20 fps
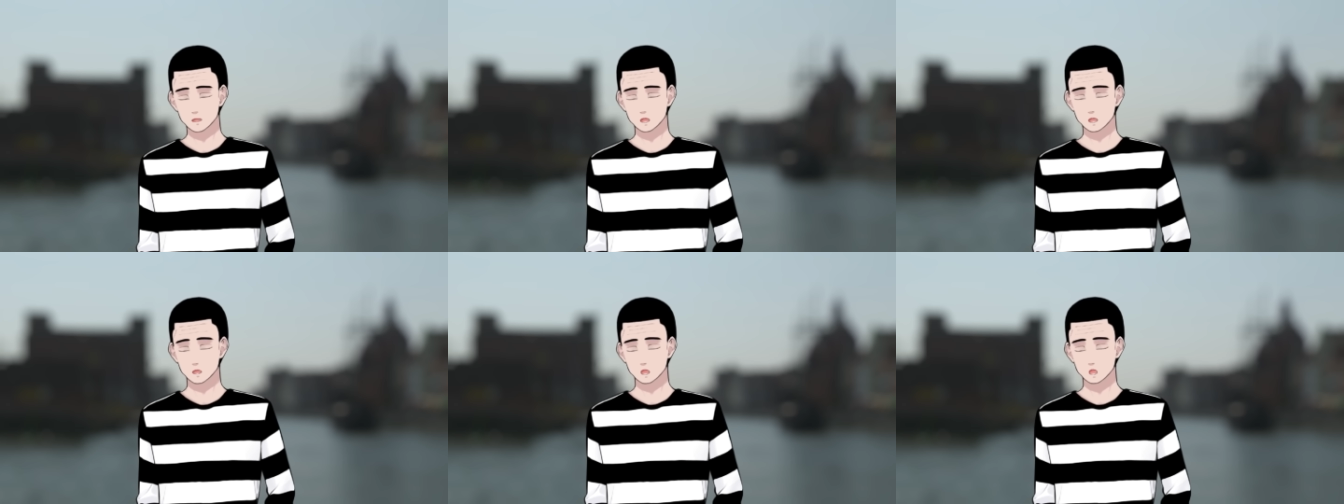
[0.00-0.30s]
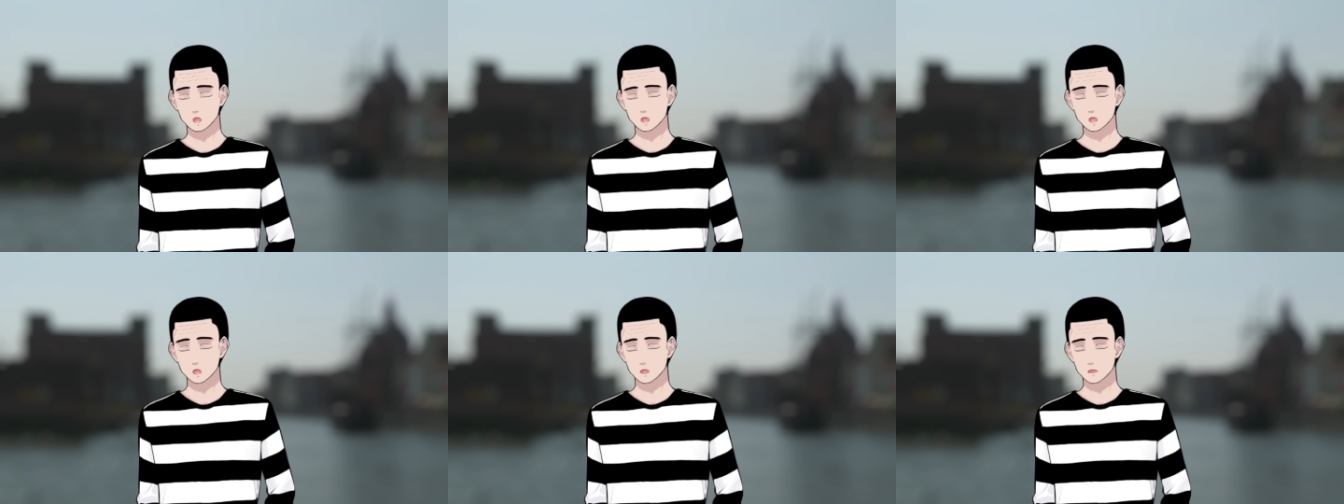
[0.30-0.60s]

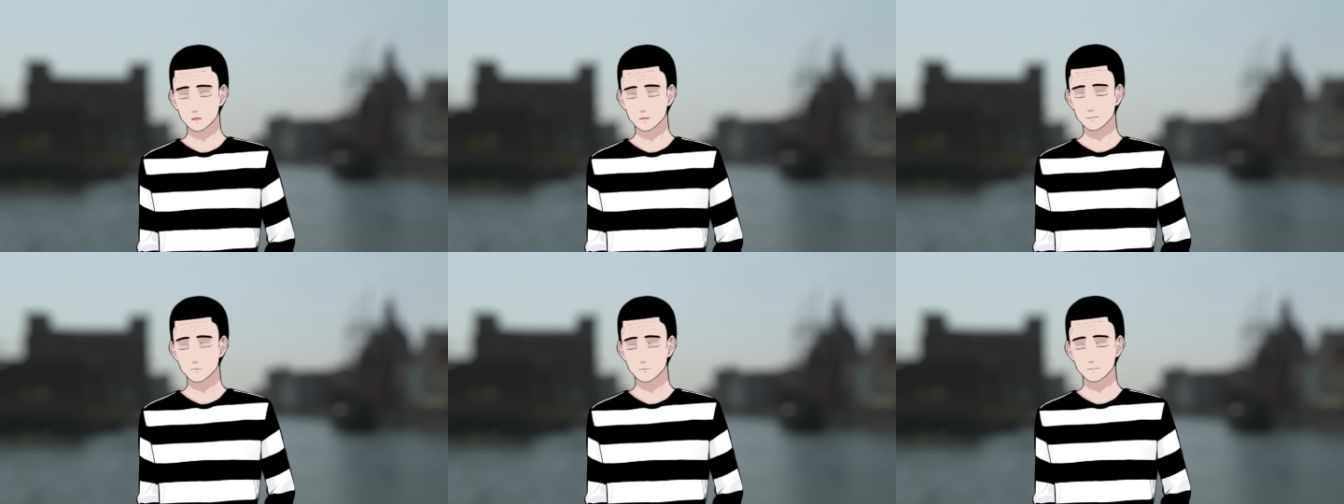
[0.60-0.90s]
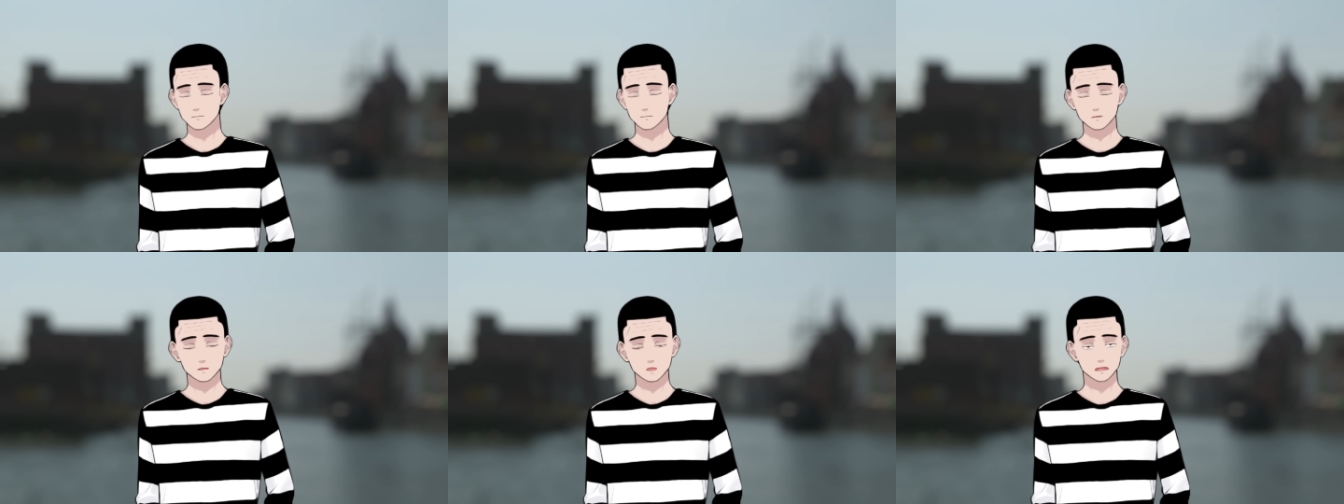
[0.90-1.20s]
まあおおよ
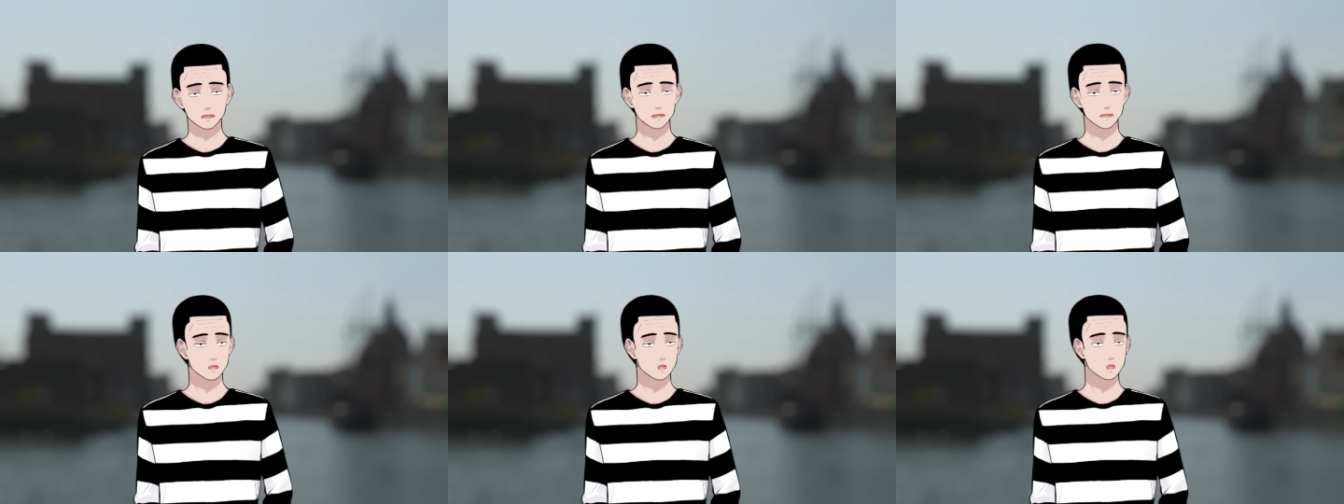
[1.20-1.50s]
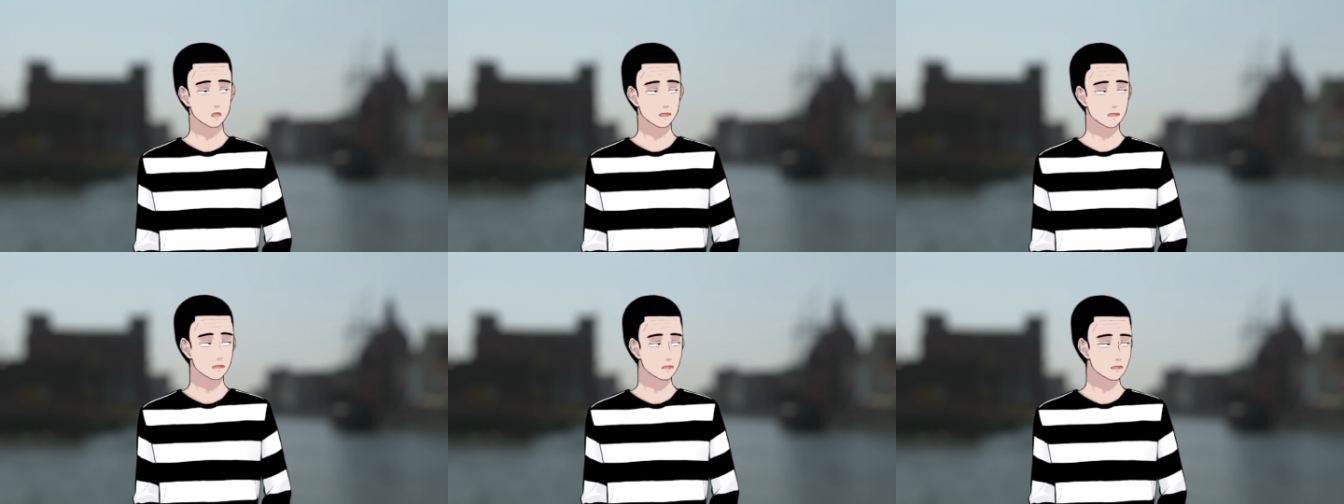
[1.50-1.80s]
そこれ犯
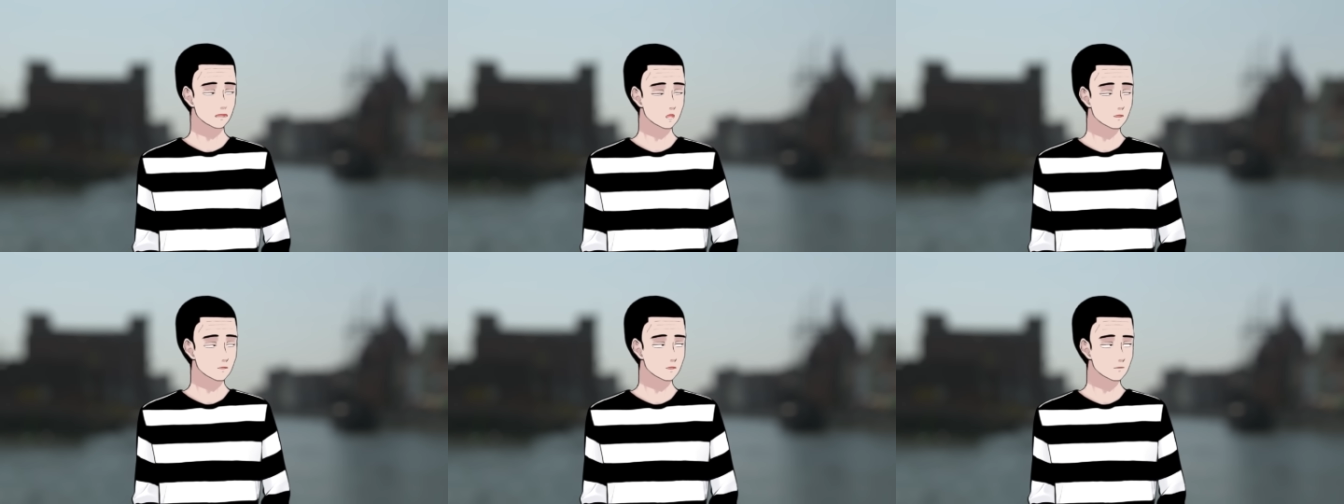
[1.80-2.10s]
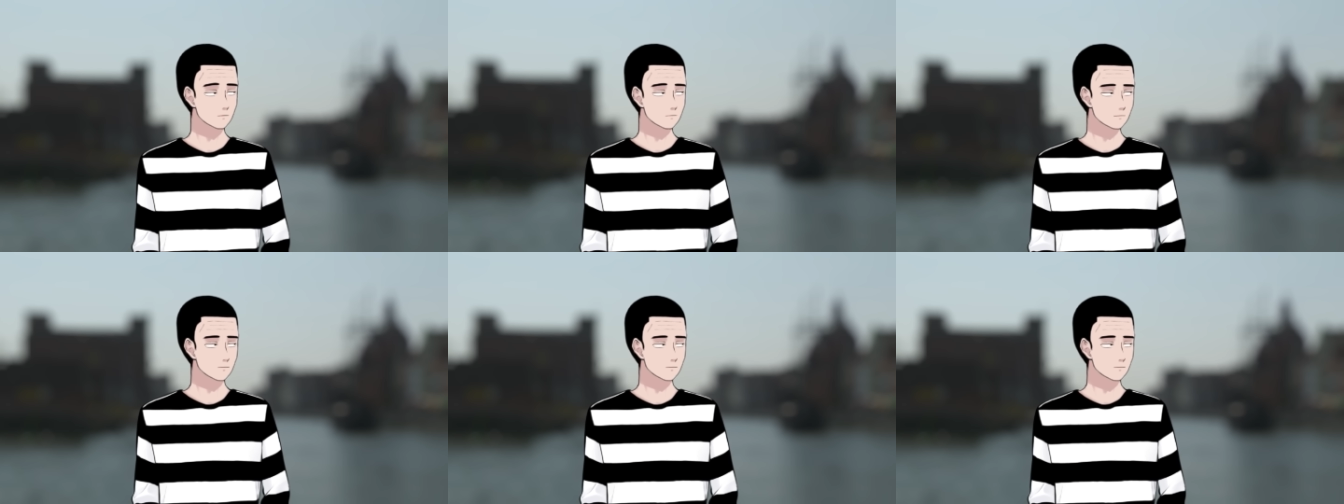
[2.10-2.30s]
人ももうすぐ